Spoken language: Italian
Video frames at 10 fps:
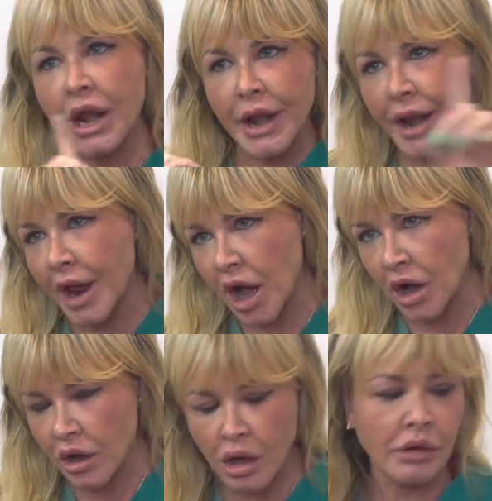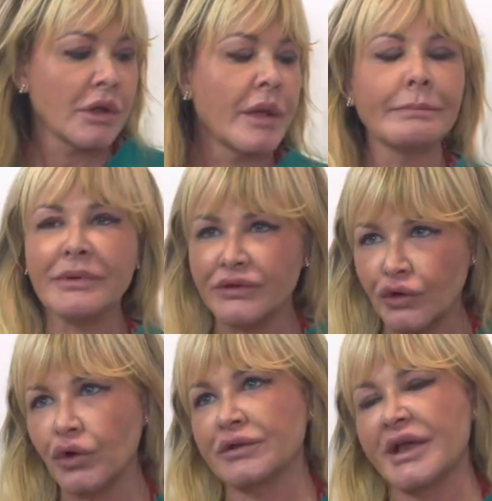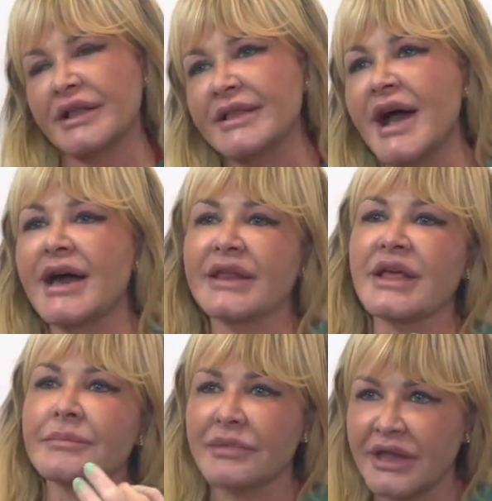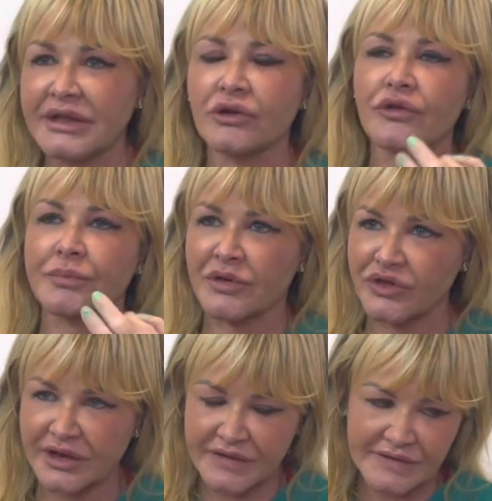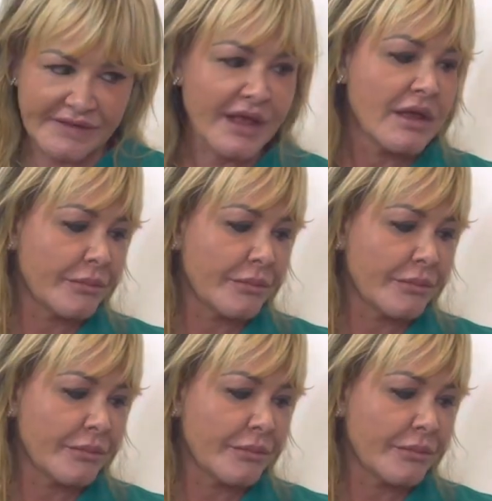no, bisogna andare dal medico specialista